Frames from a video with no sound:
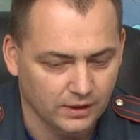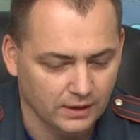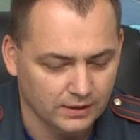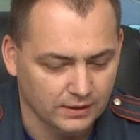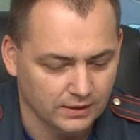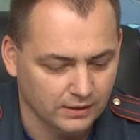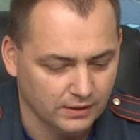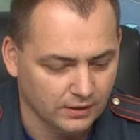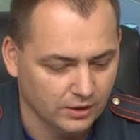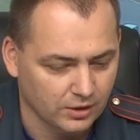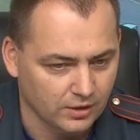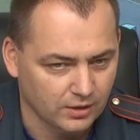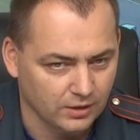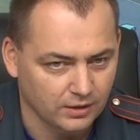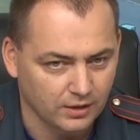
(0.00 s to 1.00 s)
ясность.
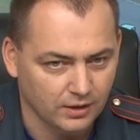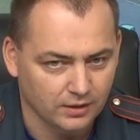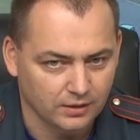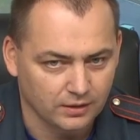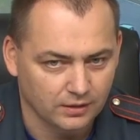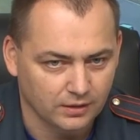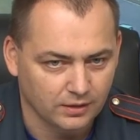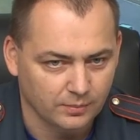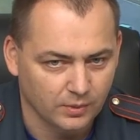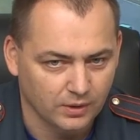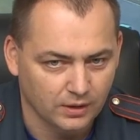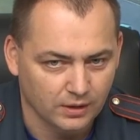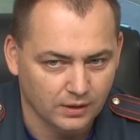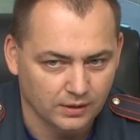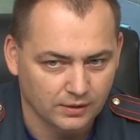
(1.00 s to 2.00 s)
Наш отряд
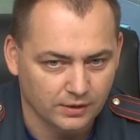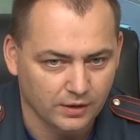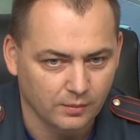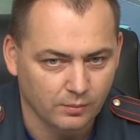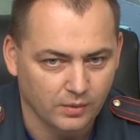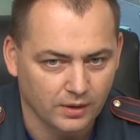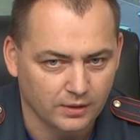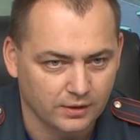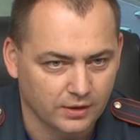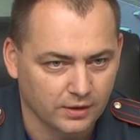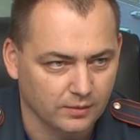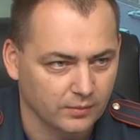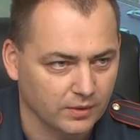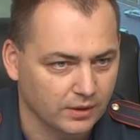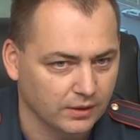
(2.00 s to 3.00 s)
располаг... занимает,
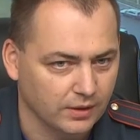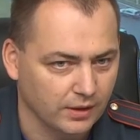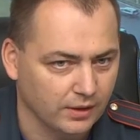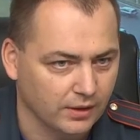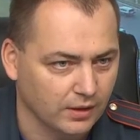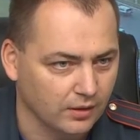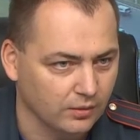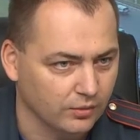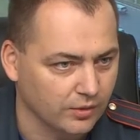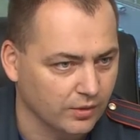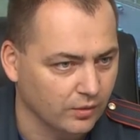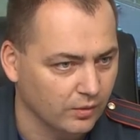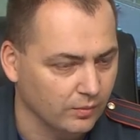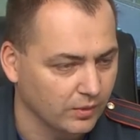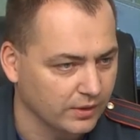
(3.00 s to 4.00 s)
скажем так, треть
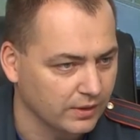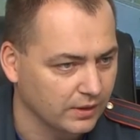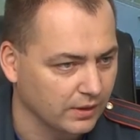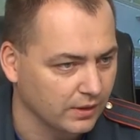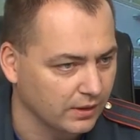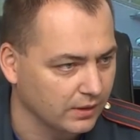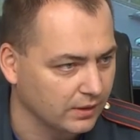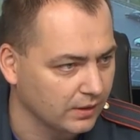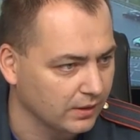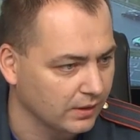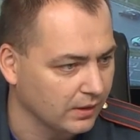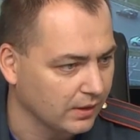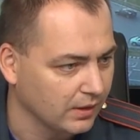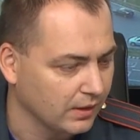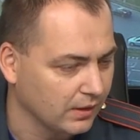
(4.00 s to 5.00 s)
Калужской области. Это
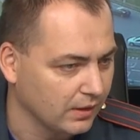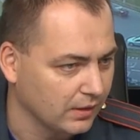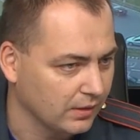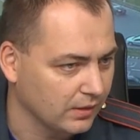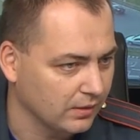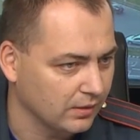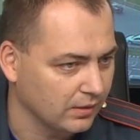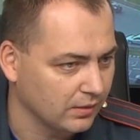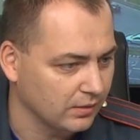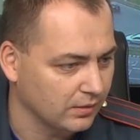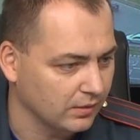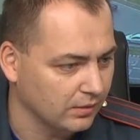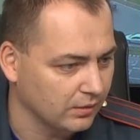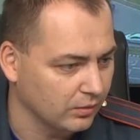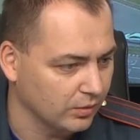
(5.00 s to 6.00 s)

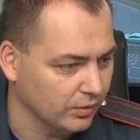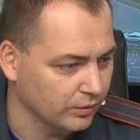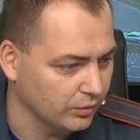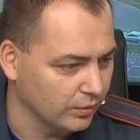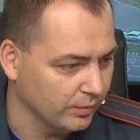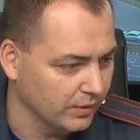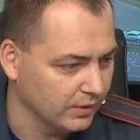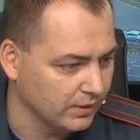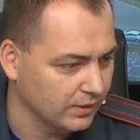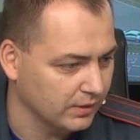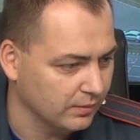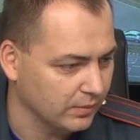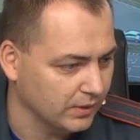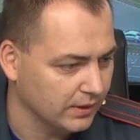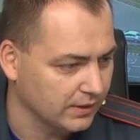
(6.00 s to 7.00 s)
э, город Обнинск,
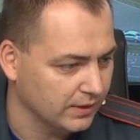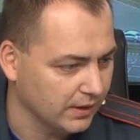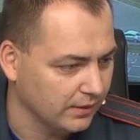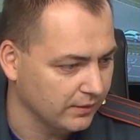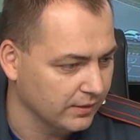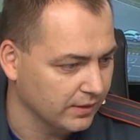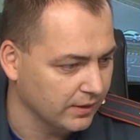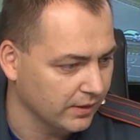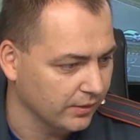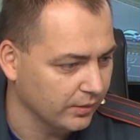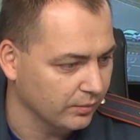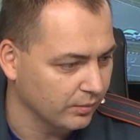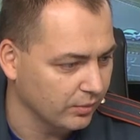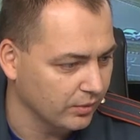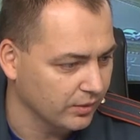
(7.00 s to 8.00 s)
Малорославецкий
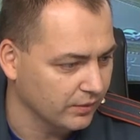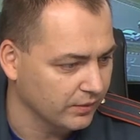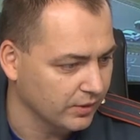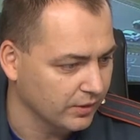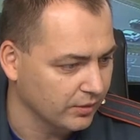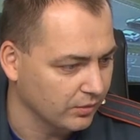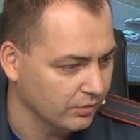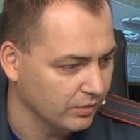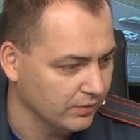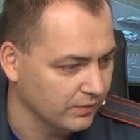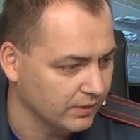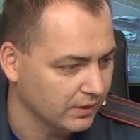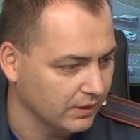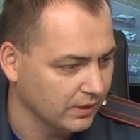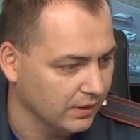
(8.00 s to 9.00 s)
район, Боровский,
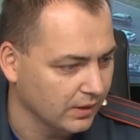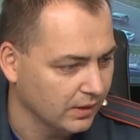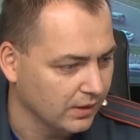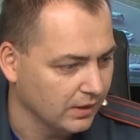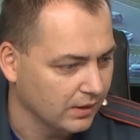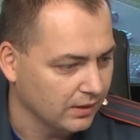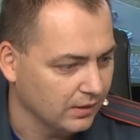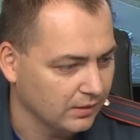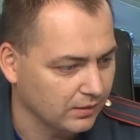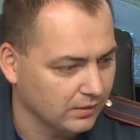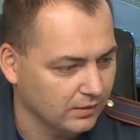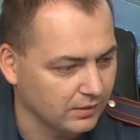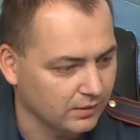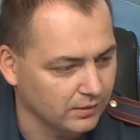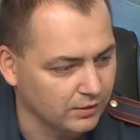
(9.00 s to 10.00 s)
Жуковский,
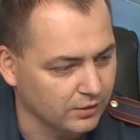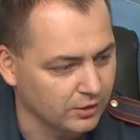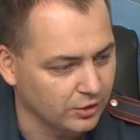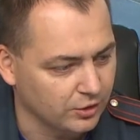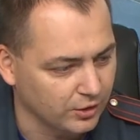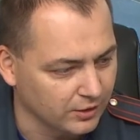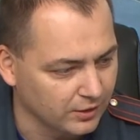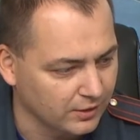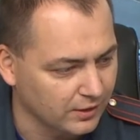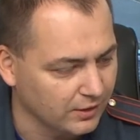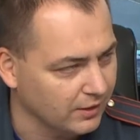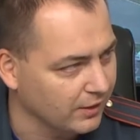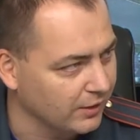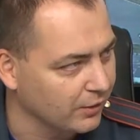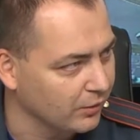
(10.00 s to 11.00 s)
э, Дзержинский
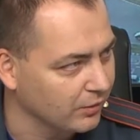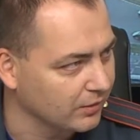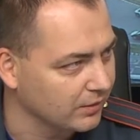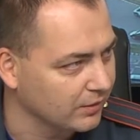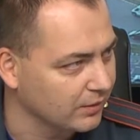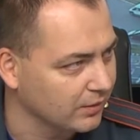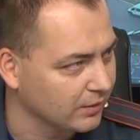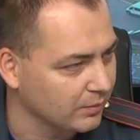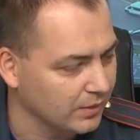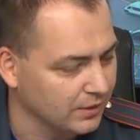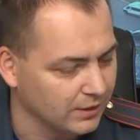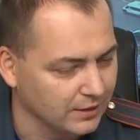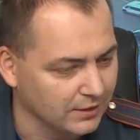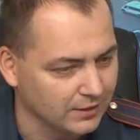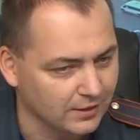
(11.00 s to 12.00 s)
район,
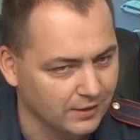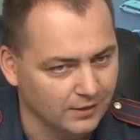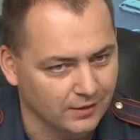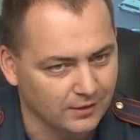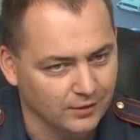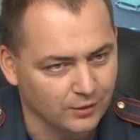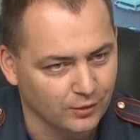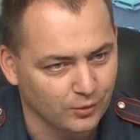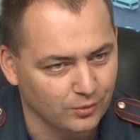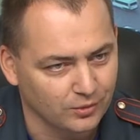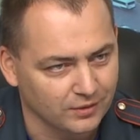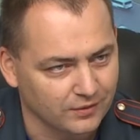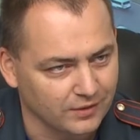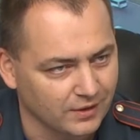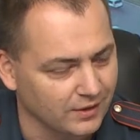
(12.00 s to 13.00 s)
Мединский,
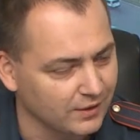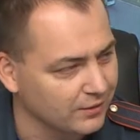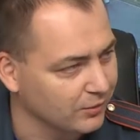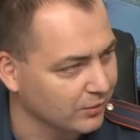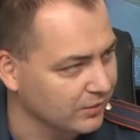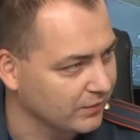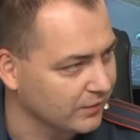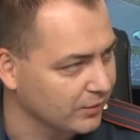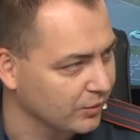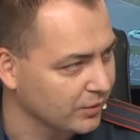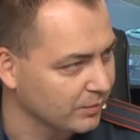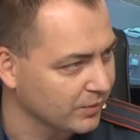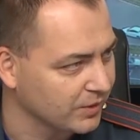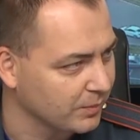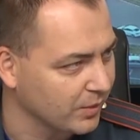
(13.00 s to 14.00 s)
Юхновский и То есть
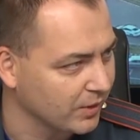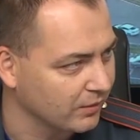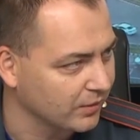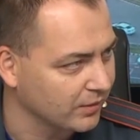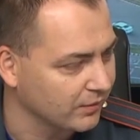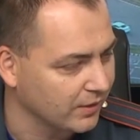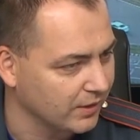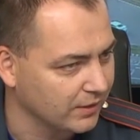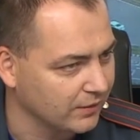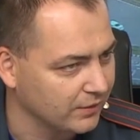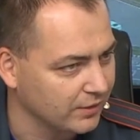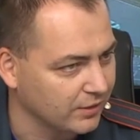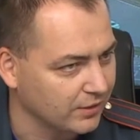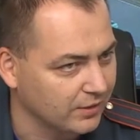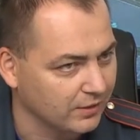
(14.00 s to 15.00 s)
мы с 1 января
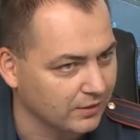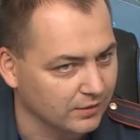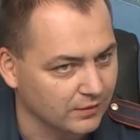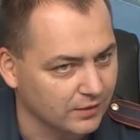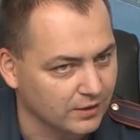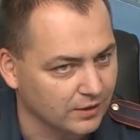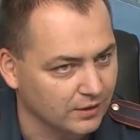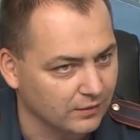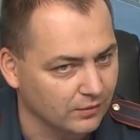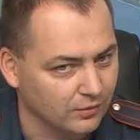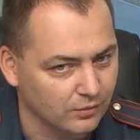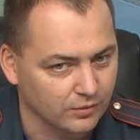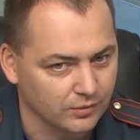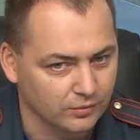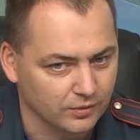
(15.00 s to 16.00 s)
2020
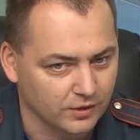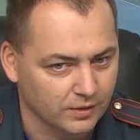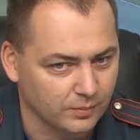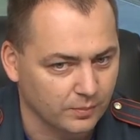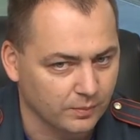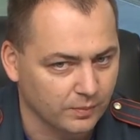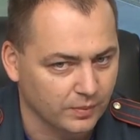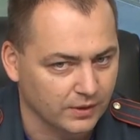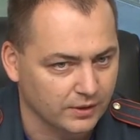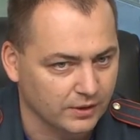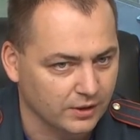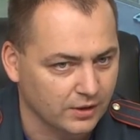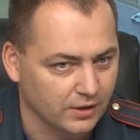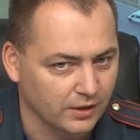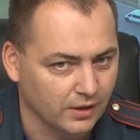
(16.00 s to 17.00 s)
года у нас
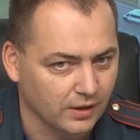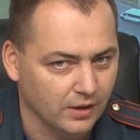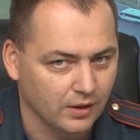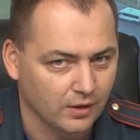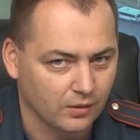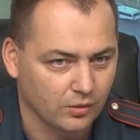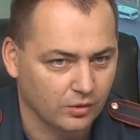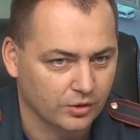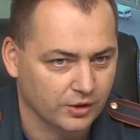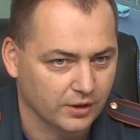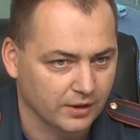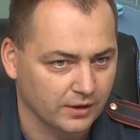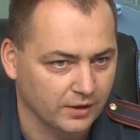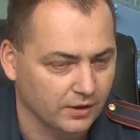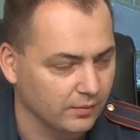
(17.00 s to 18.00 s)
произошли
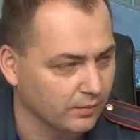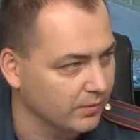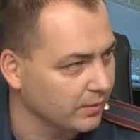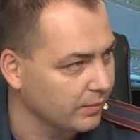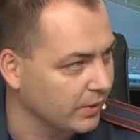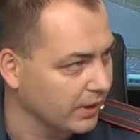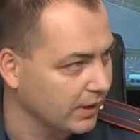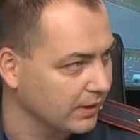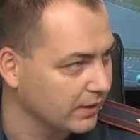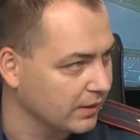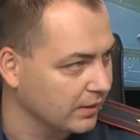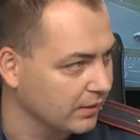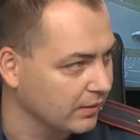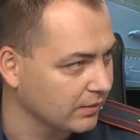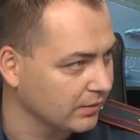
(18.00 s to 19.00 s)
оргштатные
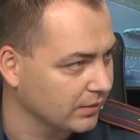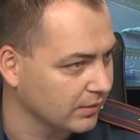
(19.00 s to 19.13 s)
мероприятия.